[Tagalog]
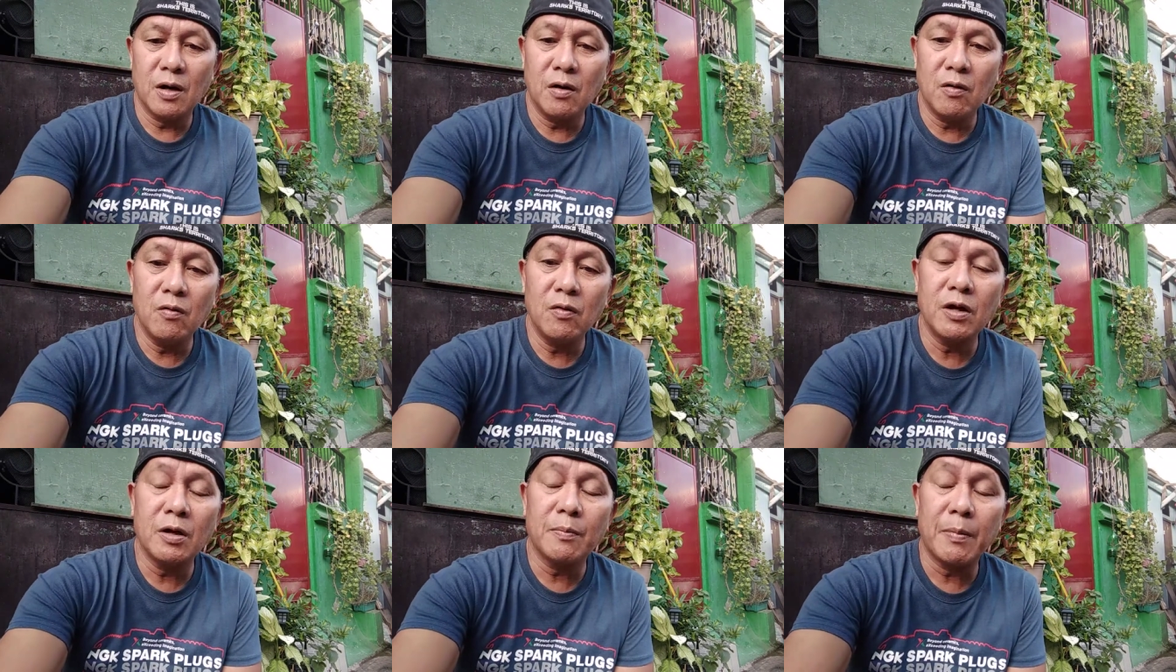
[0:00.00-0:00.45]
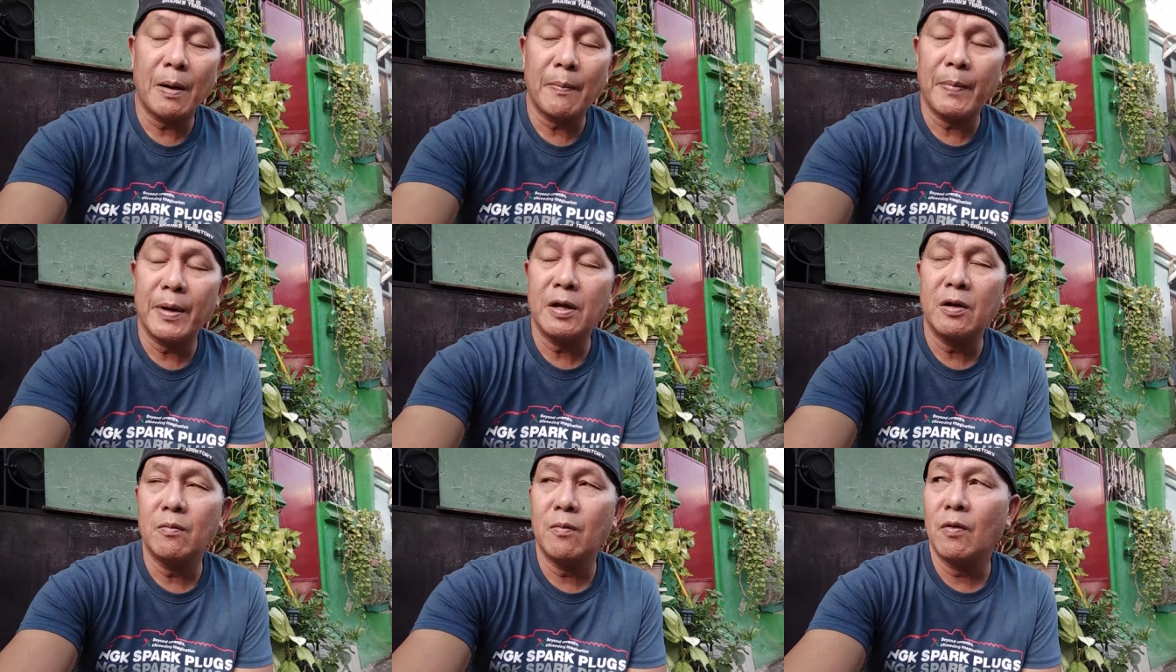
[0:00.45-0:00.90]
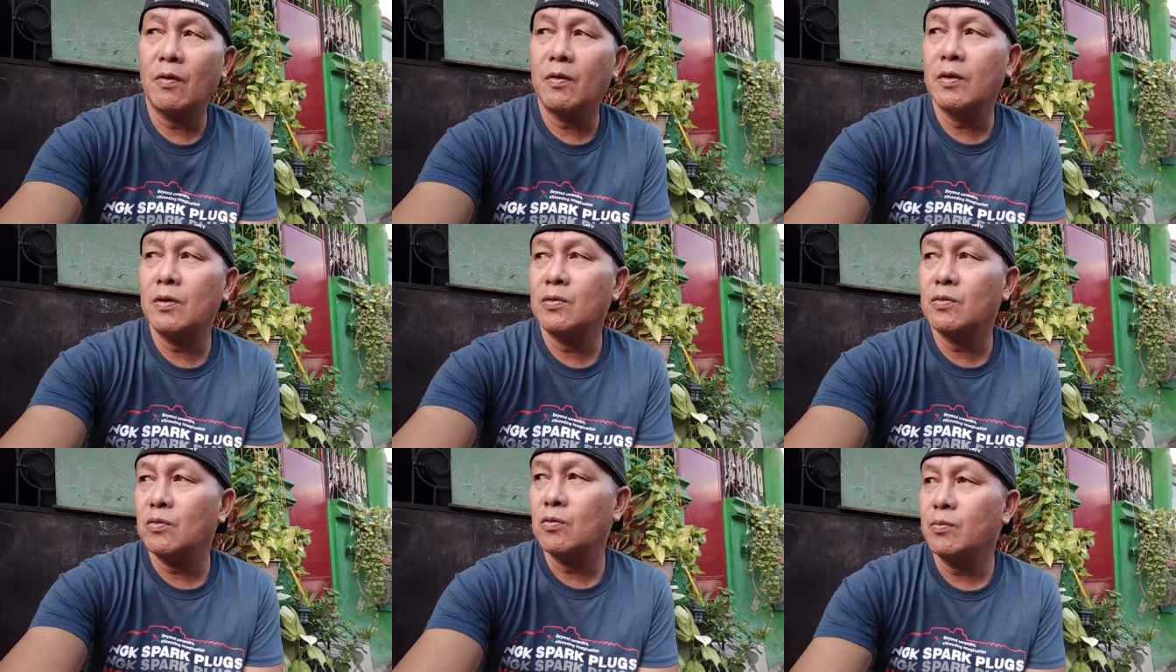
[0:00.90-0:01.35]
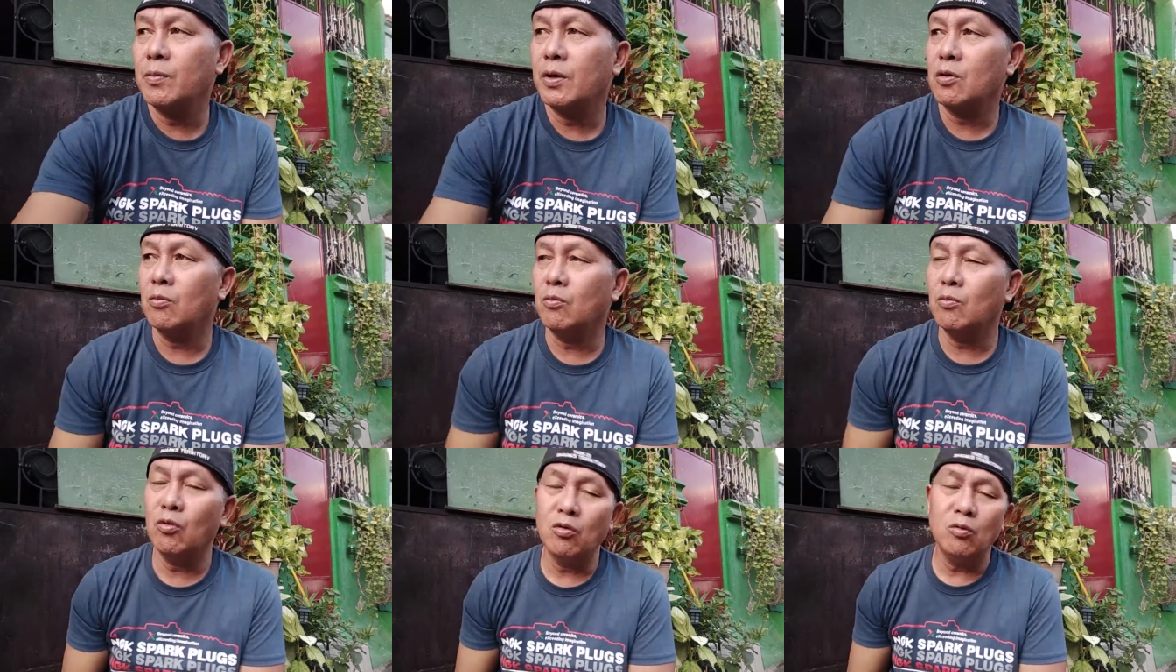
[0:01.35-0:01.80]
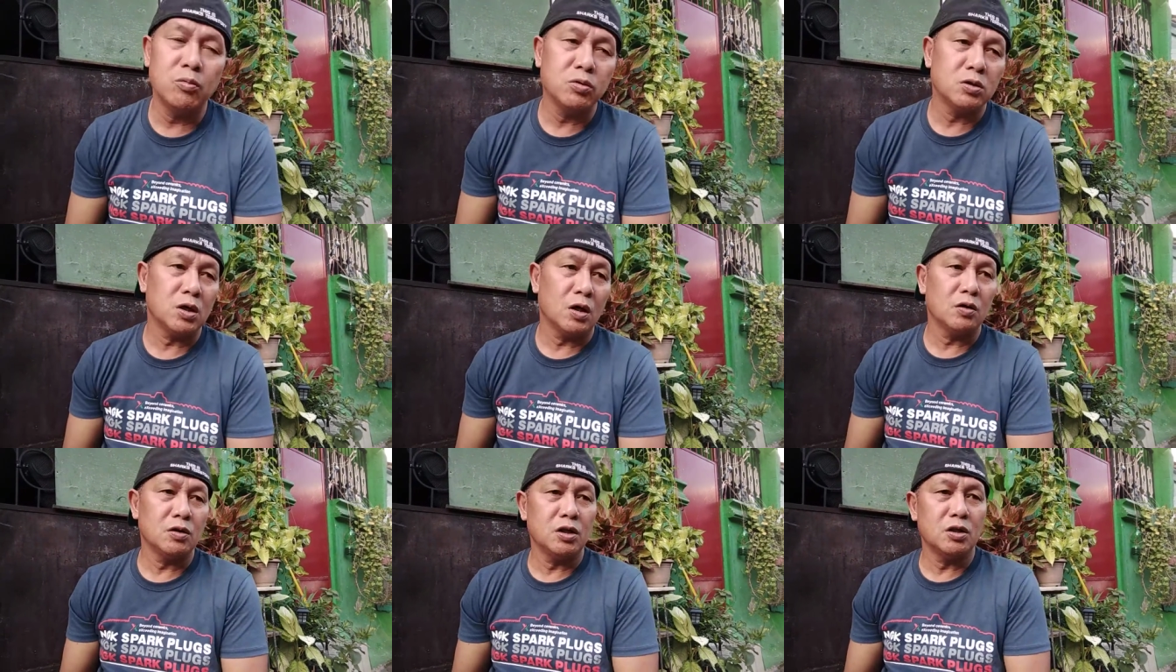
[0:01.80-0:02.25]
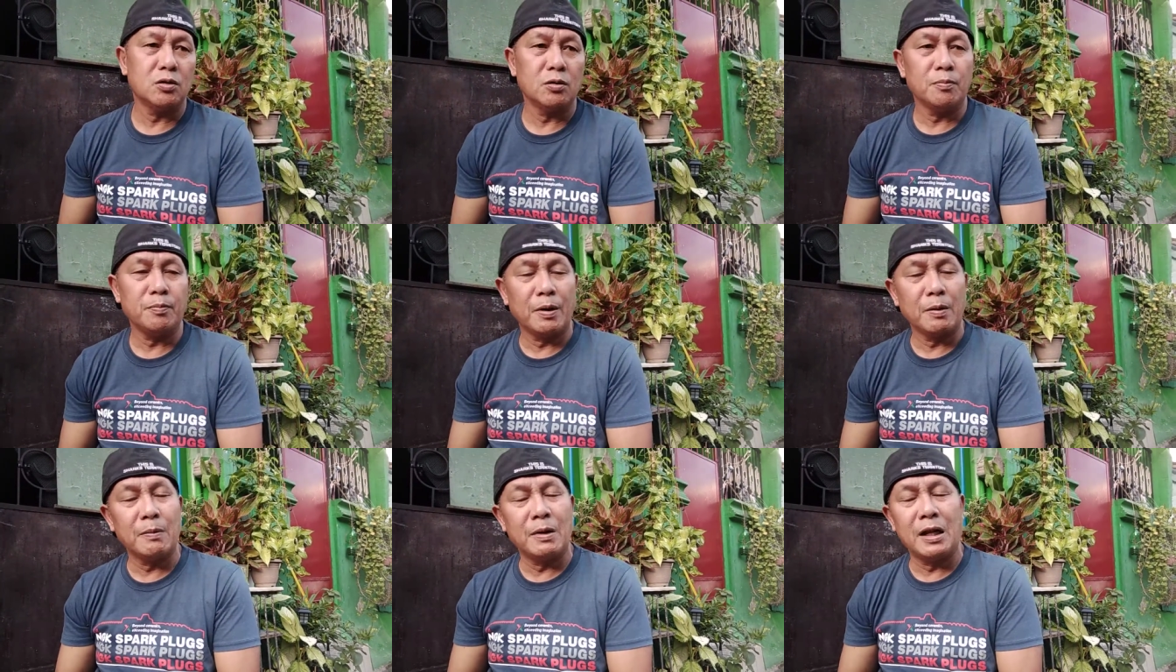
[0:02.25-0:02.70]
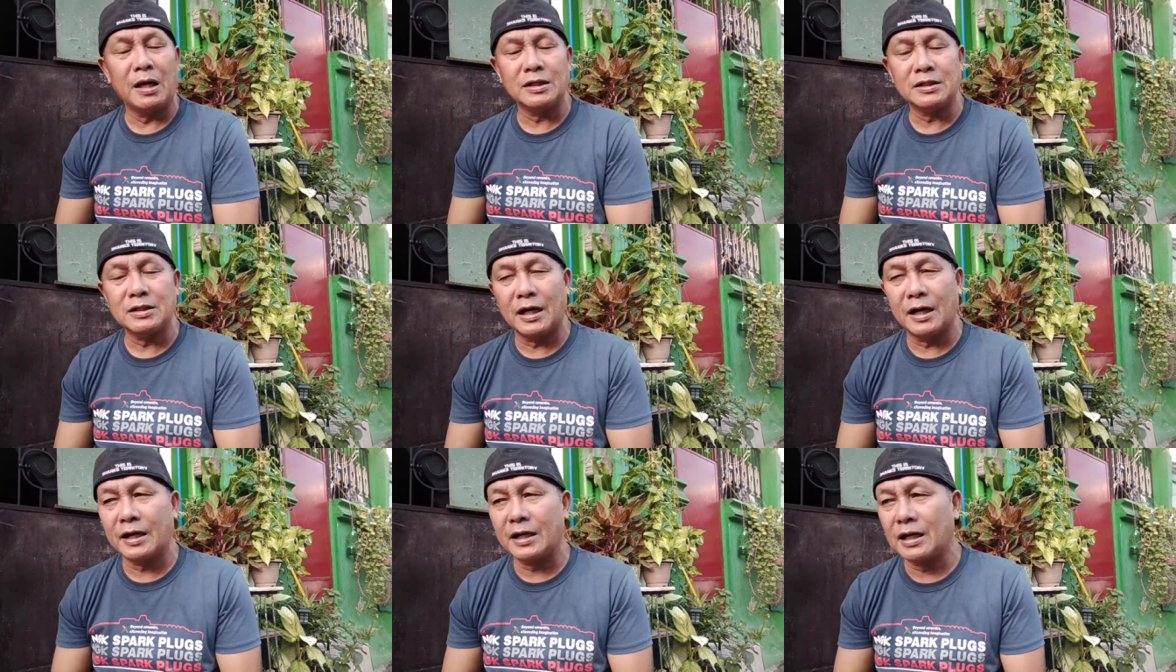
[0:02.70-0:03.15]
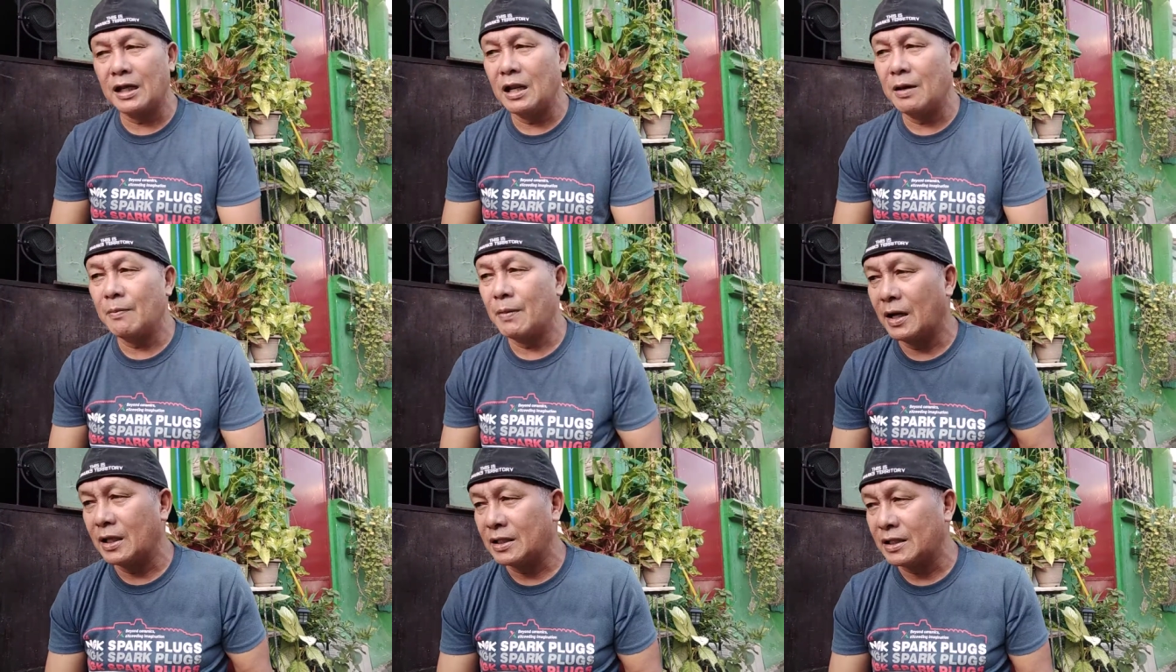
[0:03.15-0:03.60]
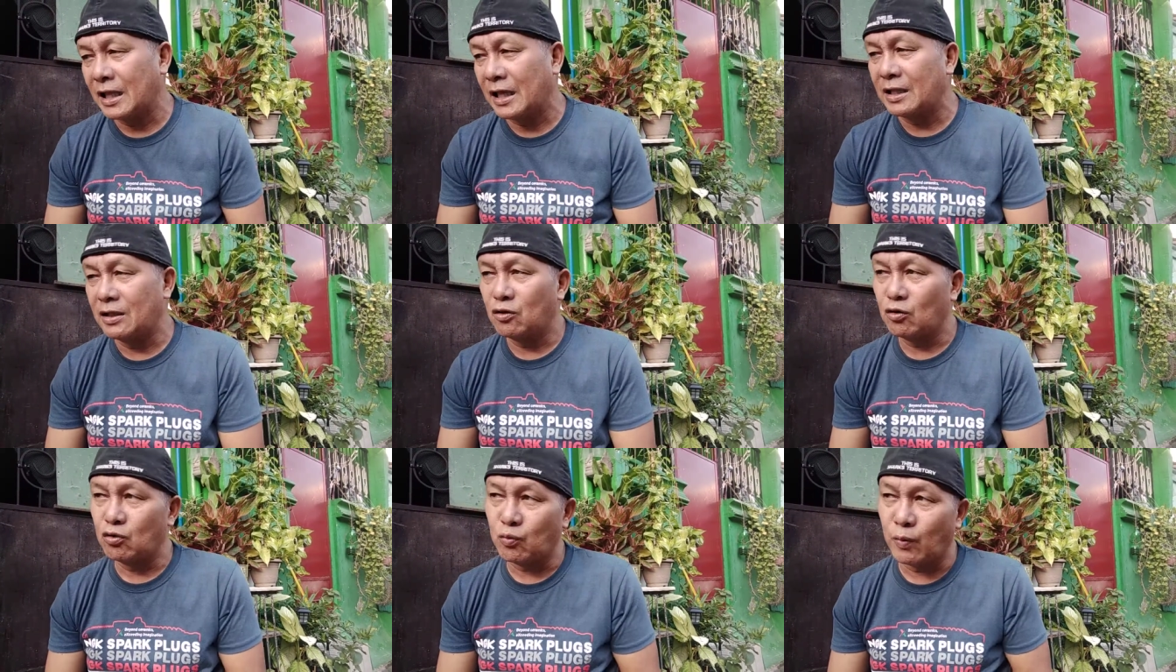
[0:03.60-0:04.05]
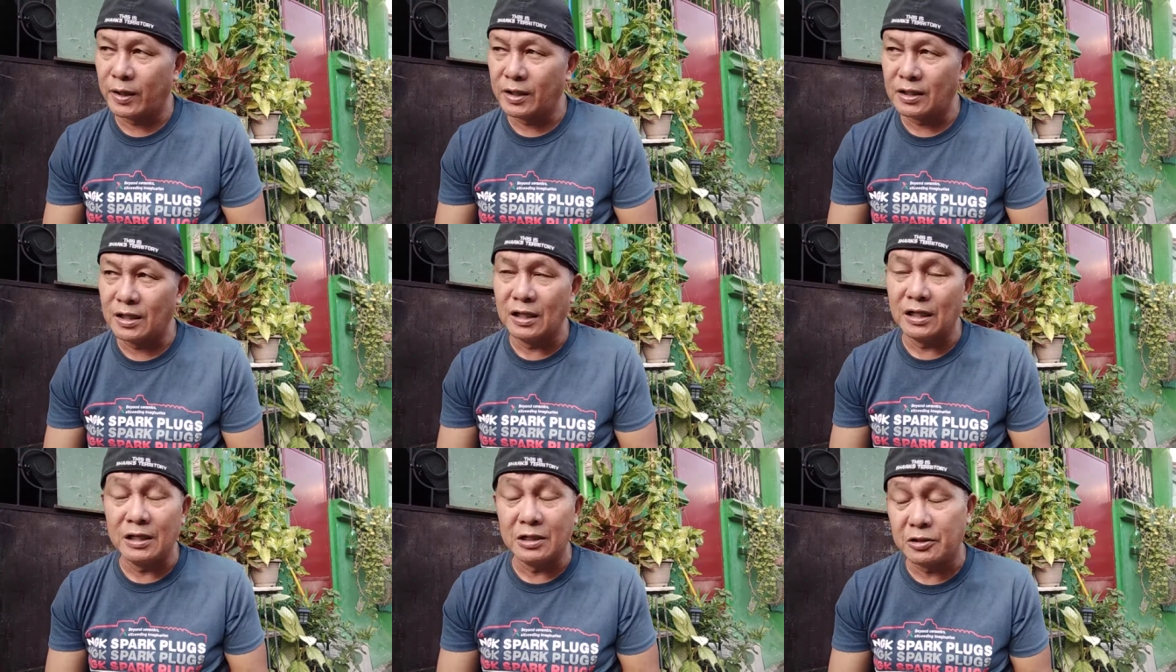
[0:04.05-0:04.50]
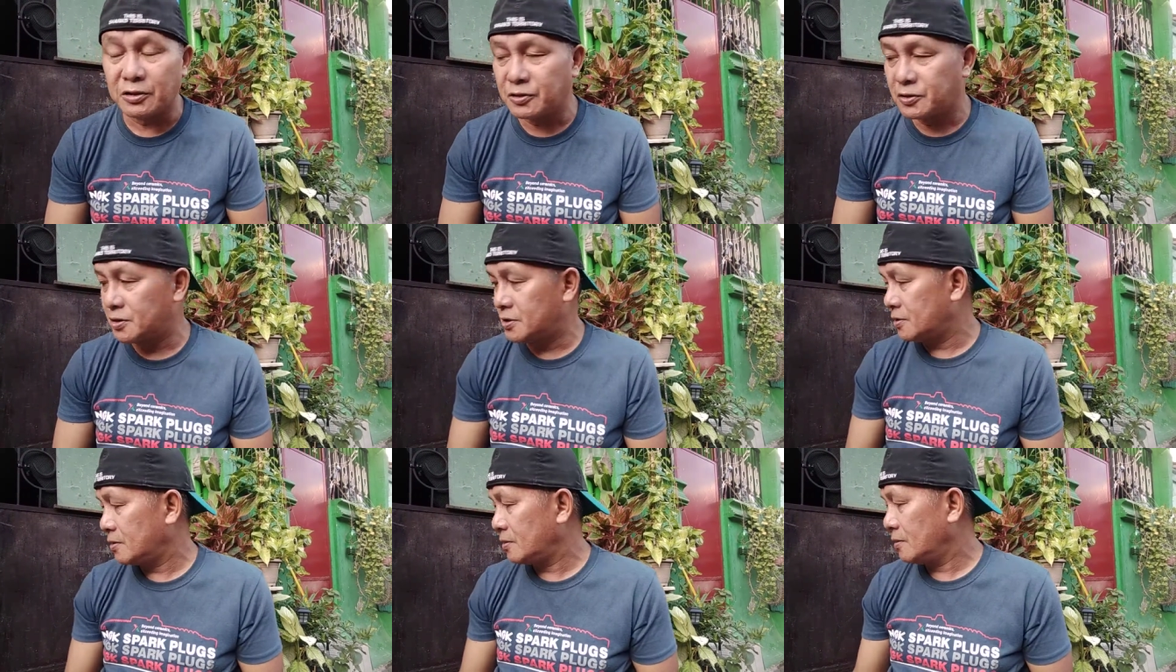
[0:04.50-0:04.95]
Ako, nagpapainom ako ng tubig. Umuubos ako dito pag malakas ang arkila, mga 10 to 20 liters.